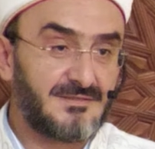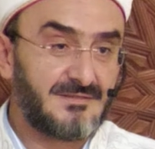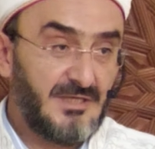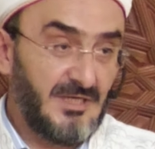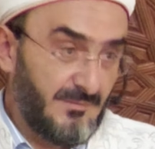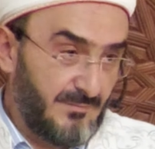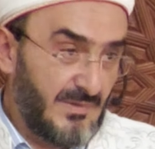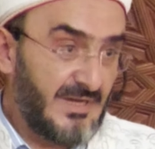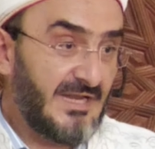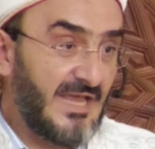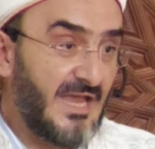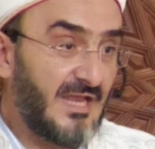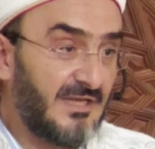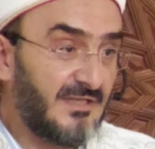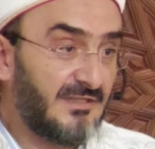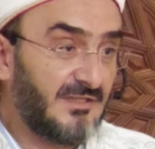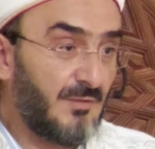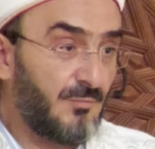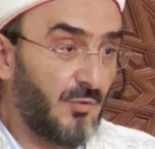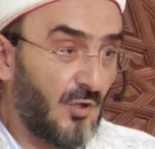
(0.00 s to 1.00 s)
İman
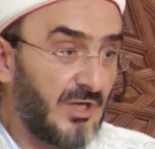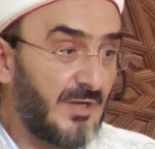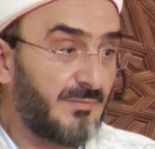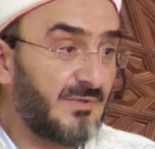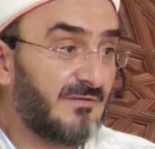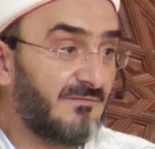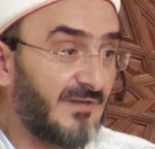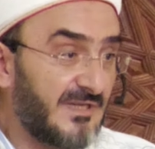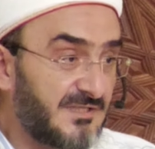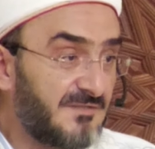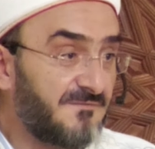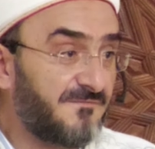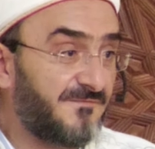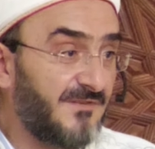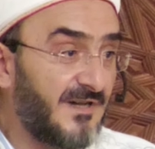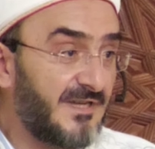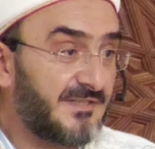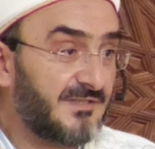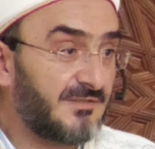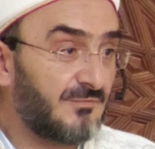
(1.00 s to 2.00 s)
ehlinde böyle bir vasıf
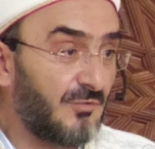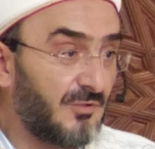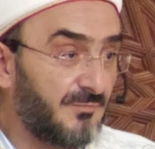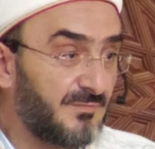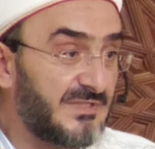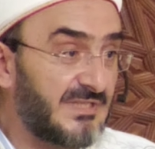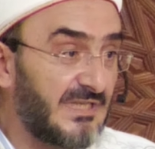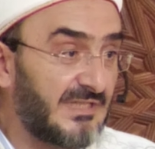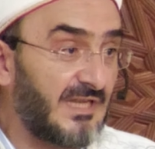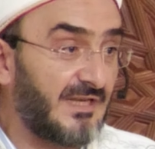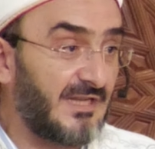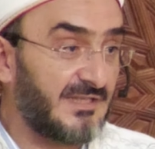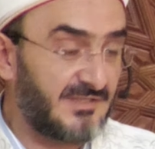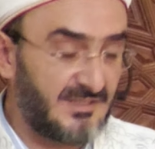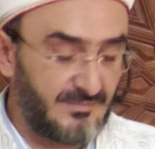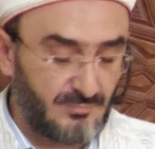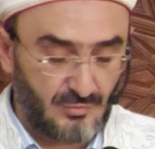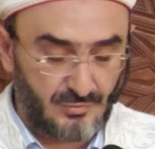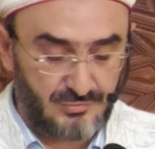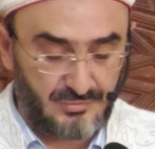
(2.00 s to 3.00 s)
var. O bize de
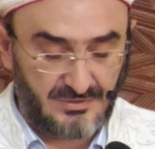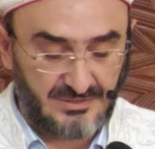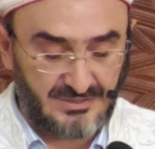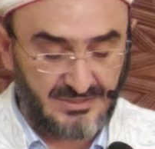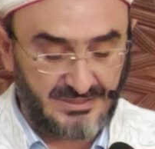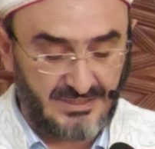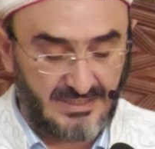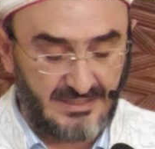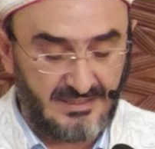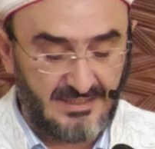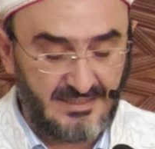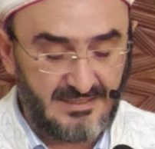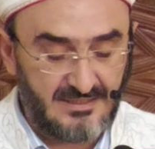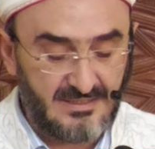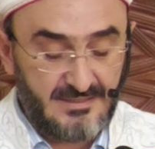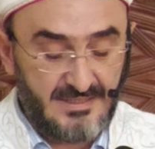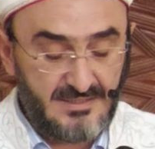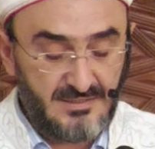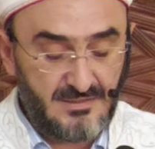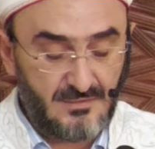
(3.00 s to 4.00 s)
nasip olsun inşallah.
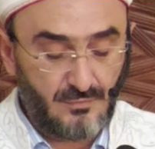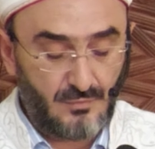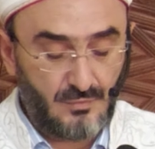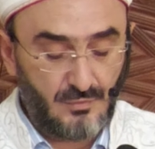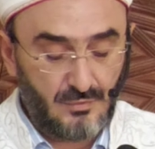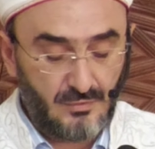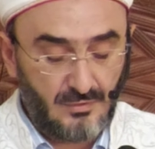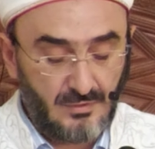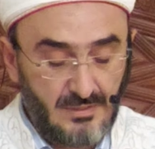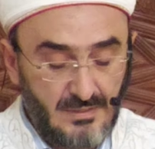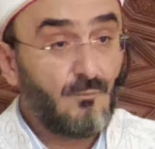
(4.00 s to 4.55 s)
Nedir o?